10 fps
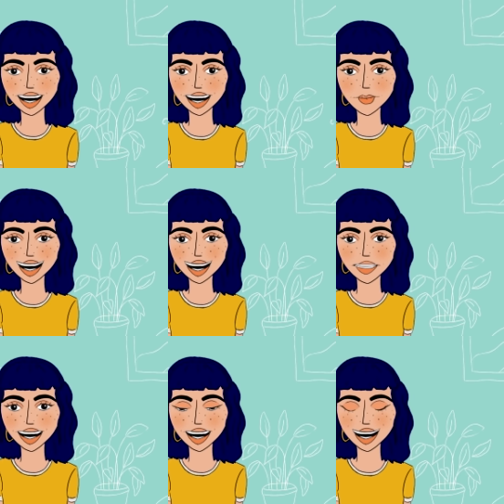quando eu
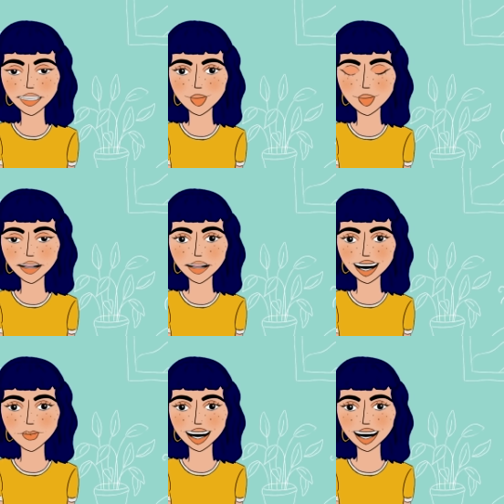pensava
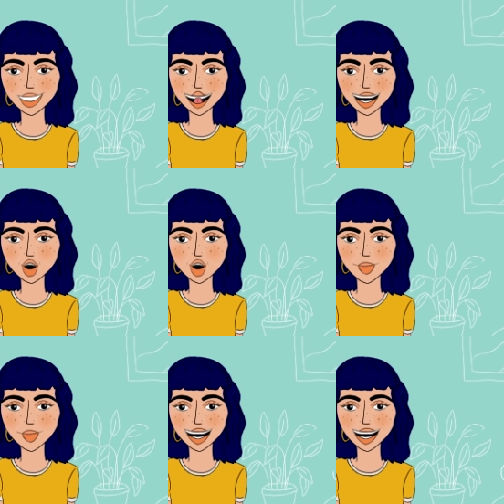racionalmente sobre
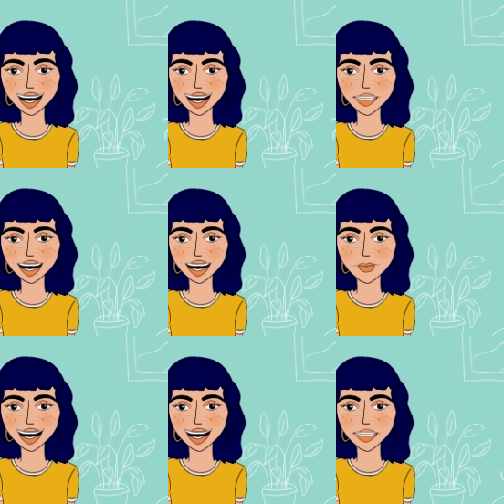como é que eu me estava
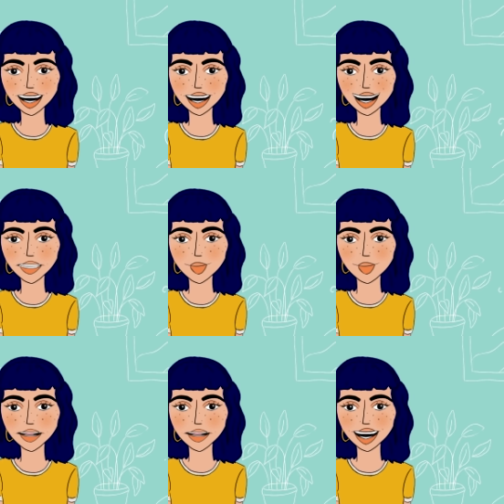a sentir,
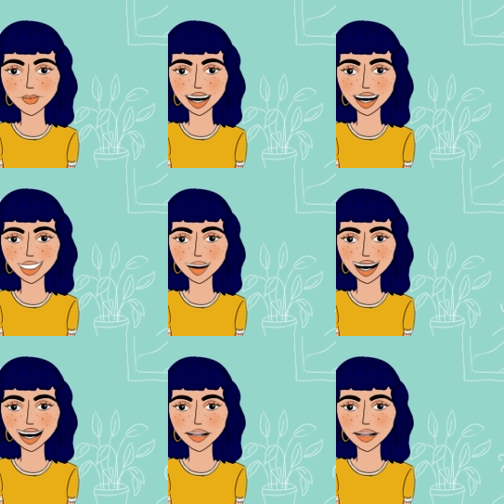eu achava que
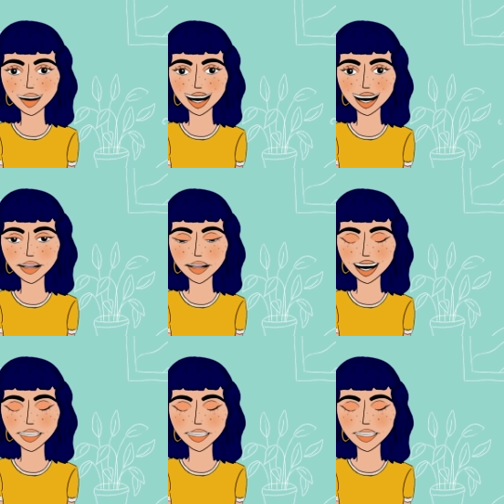estava bem disposta.